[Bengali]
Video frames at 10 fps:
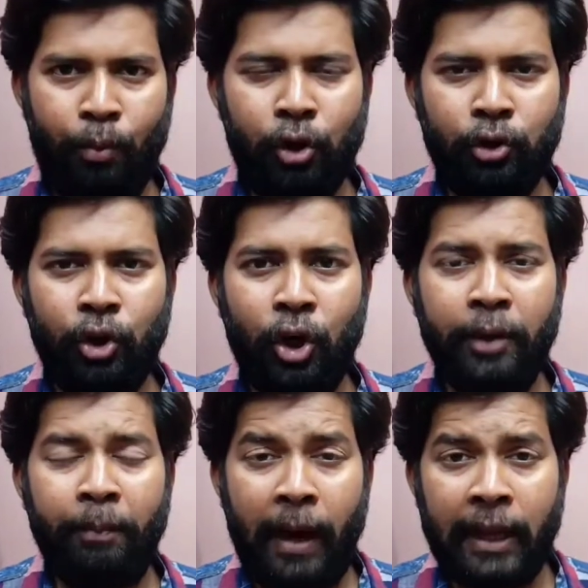মদ
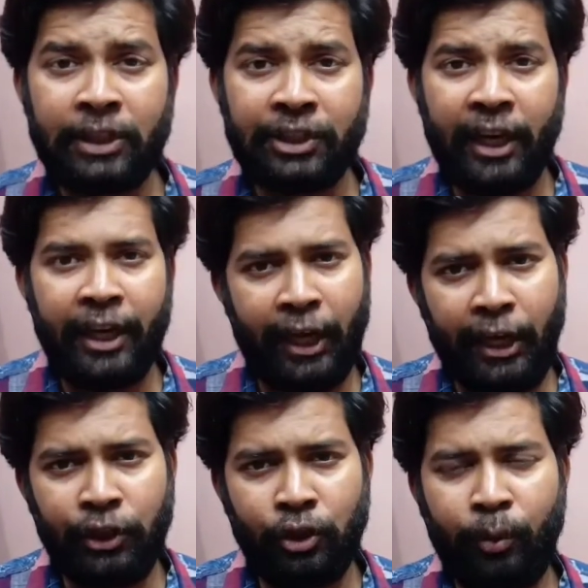নয় ভাত চাই
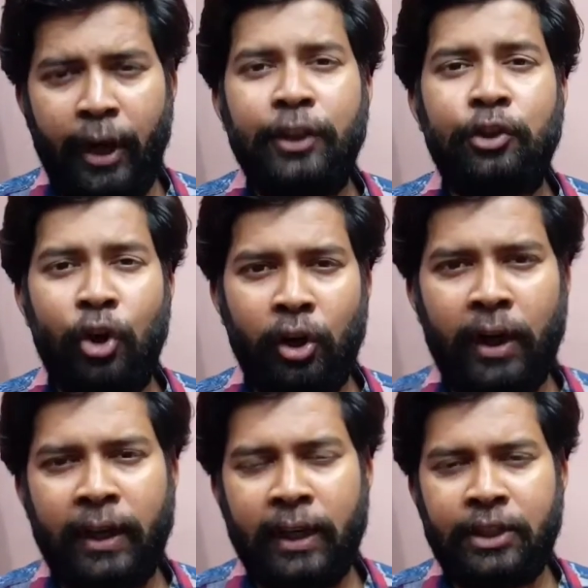এই সময়
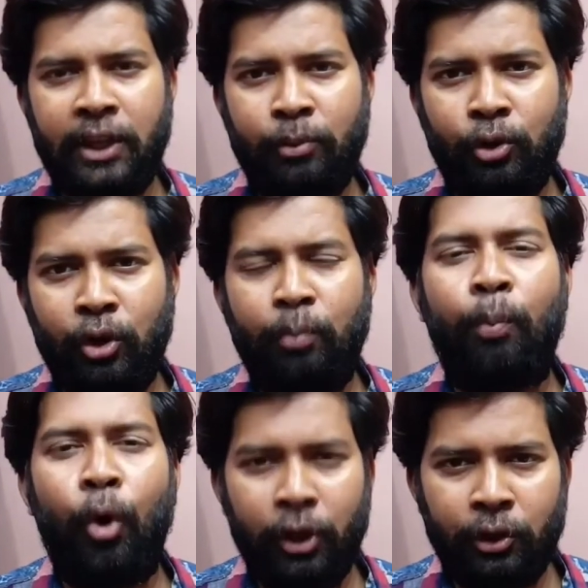সরকারের কাছে আবেদন
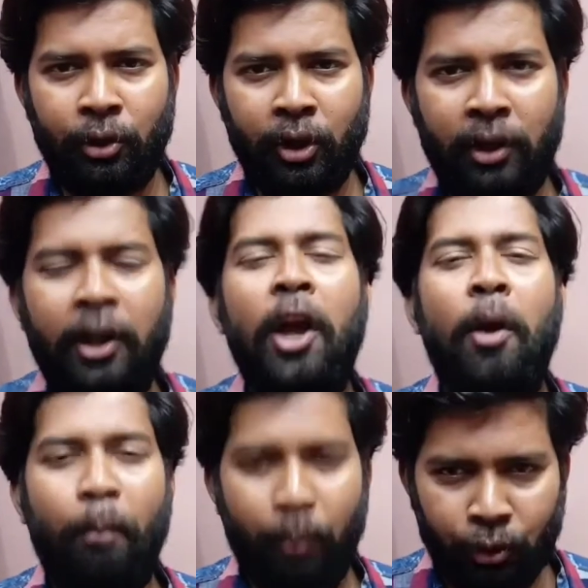মদের দোকান
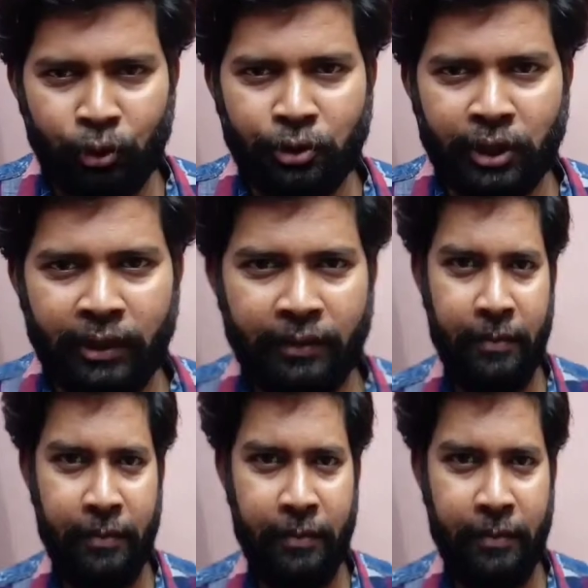বন্ধ চাই